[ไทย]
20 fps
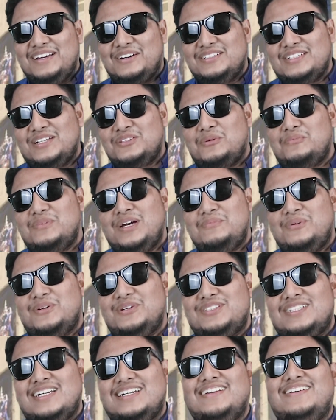ขอเสียงตบมือให้โปร
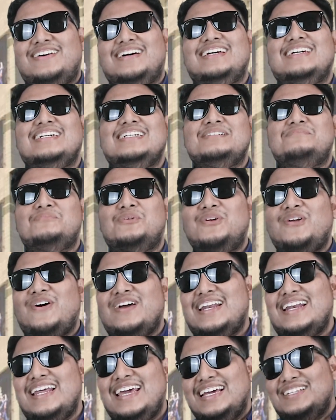ดิวเซอร์หน่อยคือหมูน้อ
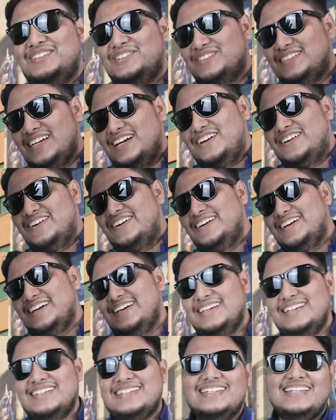ยนั่นเองส่งเสียงหน่อย
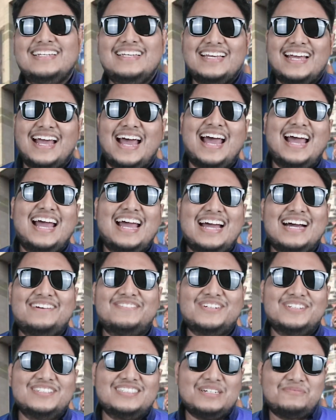
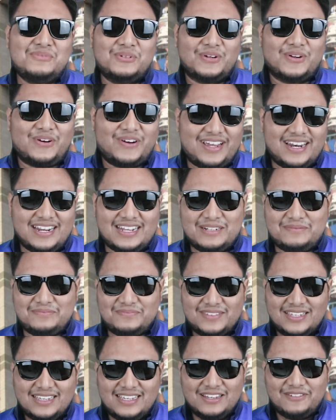โปรดิวเซอร์หมูน้อยนะครับ
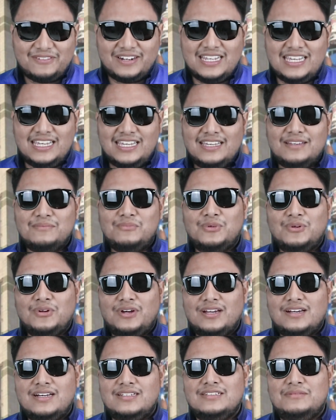วันนี้หมูน้
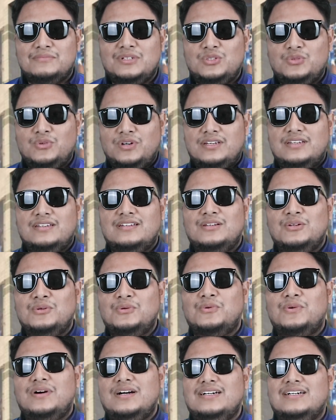อยก็จะมาช่วยดู
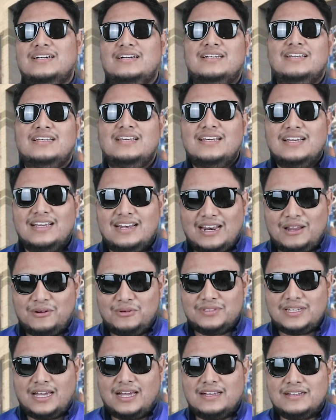ว่าเออเรา
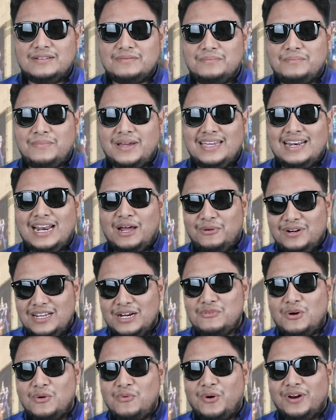จะไม่เล่าเรื่
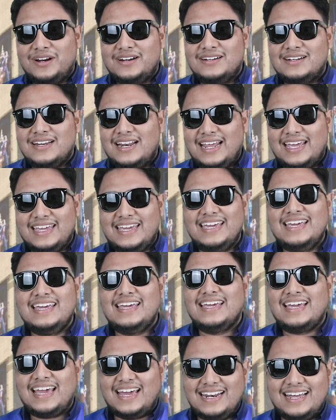องวกวนอะไรอย่างนี้
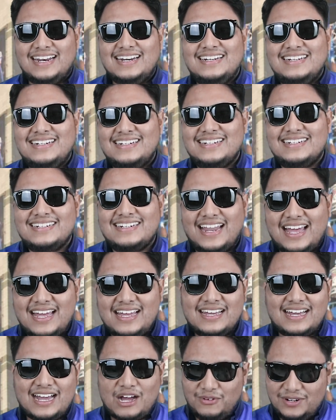แค่นั้นนะ
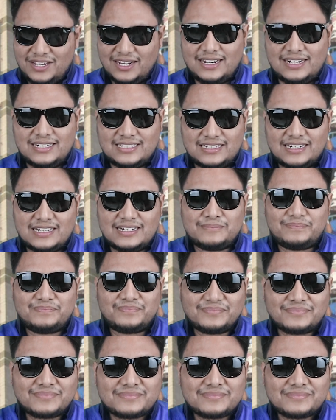เข้าเรื่องกันเลยนะครับ